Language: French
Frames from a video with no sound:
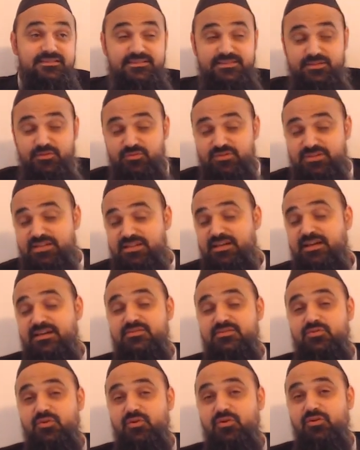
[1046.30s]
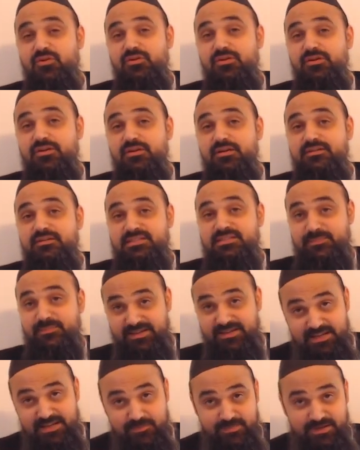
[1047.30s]
Si on dit que la raison, c'est
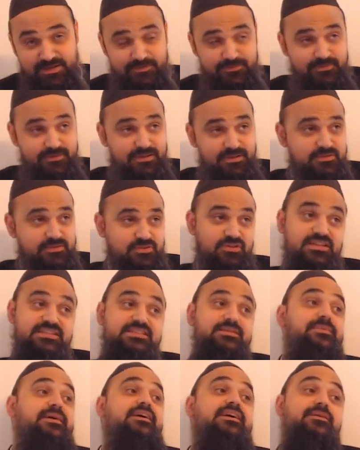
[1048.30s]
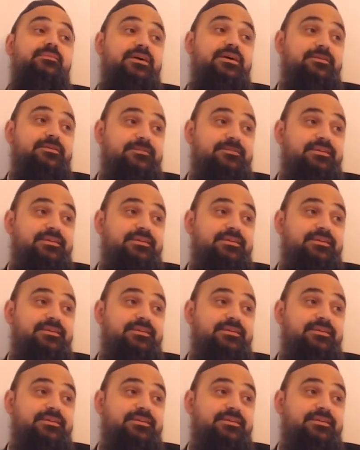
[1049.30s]
pas gramma. Parce que là, c'est pas gramma.